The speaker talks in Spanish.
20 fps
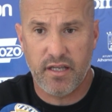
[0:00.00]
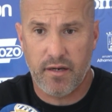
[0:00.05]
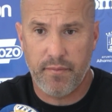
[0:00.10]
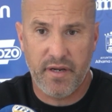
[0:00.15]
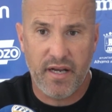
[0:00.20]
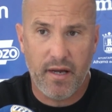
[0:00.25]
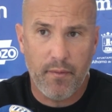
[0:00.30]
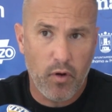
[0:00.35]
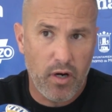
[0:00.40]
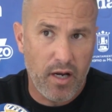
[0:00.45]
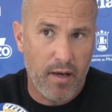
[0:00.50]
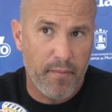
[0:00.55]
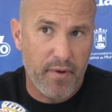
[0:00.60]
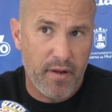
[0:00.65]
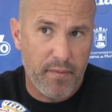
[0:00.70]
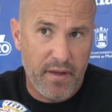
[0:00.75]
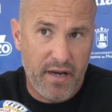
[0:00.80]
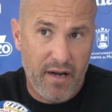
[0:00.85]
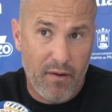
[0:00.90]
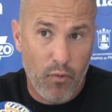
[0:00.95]
Terminamos la
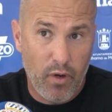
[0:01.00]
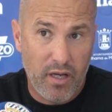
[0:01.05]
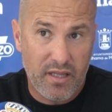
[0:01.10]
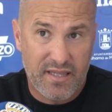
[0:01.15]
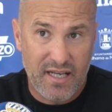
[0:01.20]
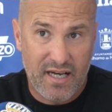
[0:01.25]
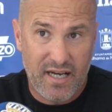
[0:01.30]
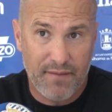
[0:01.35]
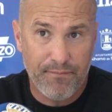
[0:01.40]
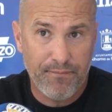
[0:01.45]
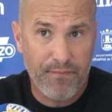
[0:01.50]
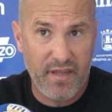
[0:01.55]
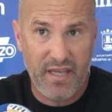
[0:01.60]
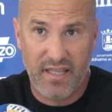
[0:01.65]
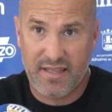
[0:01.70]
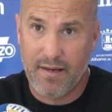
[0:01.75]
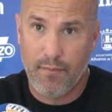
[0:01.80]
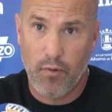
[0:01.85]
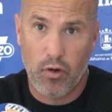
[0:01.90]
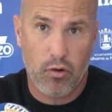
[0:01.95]
primera vuelta y
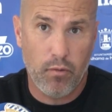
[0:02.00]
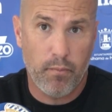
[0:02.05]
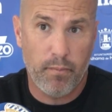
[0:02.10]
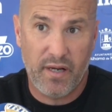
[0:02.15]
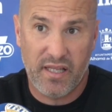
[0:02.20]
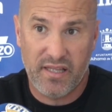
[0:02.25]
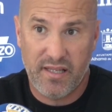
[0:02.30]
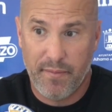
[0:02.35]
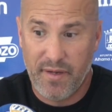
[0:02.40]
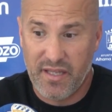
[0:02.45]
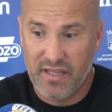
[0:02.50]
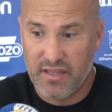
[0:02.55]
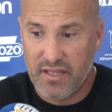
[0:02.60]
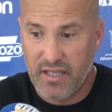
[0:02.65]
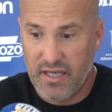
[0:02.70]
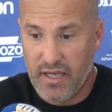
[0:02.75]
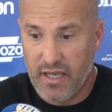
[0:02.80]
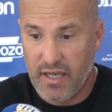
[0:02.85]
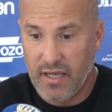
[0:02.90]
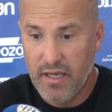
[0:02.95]
estamos
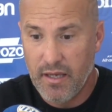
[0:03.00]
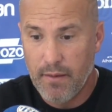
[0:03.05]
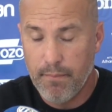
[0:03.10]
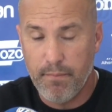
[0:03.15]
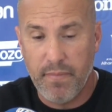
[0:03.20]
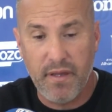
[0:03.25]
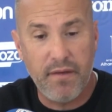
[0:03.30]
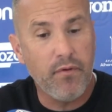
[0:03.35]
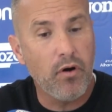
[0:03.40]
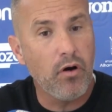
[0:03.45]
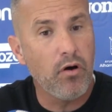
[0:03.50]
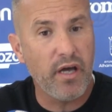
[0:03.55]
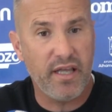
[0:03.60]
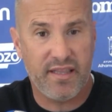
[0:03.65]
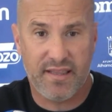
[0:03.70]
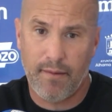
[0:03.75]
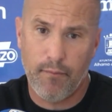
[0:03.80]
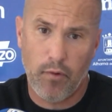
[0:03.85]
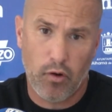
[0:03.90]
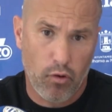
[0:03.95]
completamente vivos,
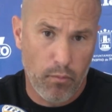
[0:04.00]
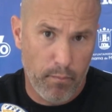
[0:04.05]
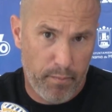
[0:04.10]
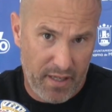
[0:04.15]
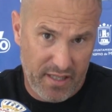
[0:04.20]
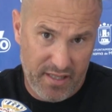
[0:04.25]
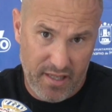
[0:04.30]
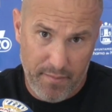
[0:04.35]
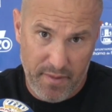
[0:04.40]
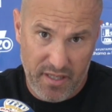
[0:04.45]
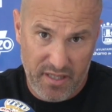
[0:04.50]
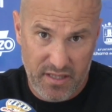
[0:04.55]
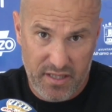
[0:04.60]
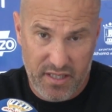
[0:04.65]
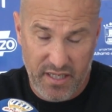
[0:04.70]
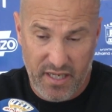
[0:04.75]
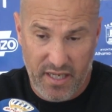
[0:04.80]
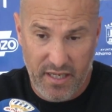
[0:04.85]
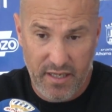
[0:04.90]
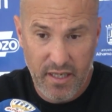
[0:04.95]
estamos
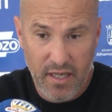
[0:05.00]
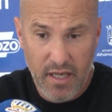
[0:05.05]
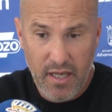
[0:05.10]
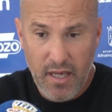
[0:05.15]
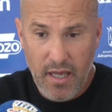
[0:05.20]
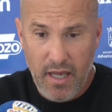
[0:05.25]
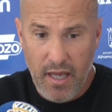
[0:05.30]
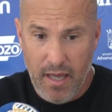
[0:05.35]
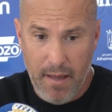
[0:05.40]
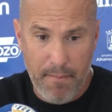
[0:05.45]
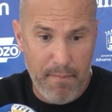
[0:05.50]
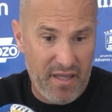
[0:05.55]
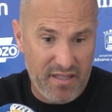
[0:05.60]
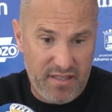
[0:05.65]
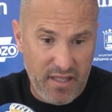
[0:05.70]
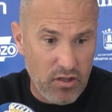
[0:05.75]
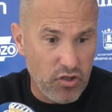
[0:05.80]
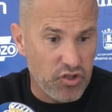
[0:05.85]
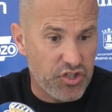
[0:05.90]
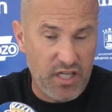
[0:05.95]
completamente eh,
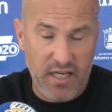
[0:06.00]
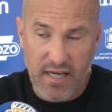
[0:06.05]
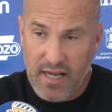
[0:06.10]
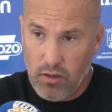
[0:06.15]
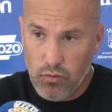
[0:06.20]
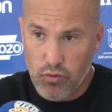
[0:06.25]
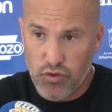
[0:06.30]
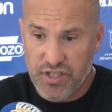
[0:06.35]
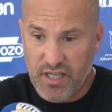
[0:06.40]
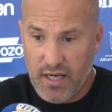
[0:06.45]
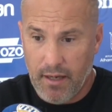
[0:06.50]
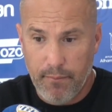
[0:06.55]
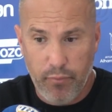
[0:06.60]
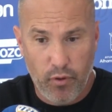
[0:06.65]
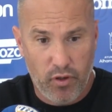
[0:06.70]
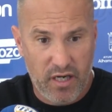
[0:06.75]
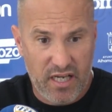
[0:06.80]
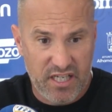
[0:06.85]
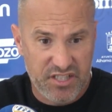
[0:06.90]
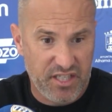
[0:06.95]
metidos en la lucha
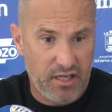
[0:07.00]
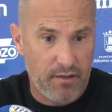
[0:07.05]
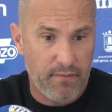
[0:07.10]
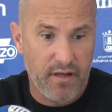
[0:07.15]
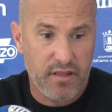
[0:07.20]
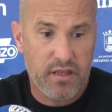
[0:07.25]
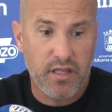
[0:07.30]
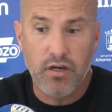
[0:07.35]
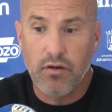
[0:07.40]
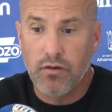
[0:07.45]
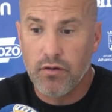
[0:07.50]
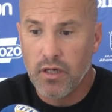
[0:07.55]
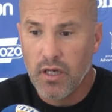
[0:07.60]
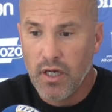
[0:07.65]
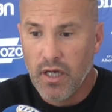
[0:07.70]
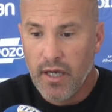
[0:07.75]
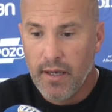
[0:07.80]
por la salvación,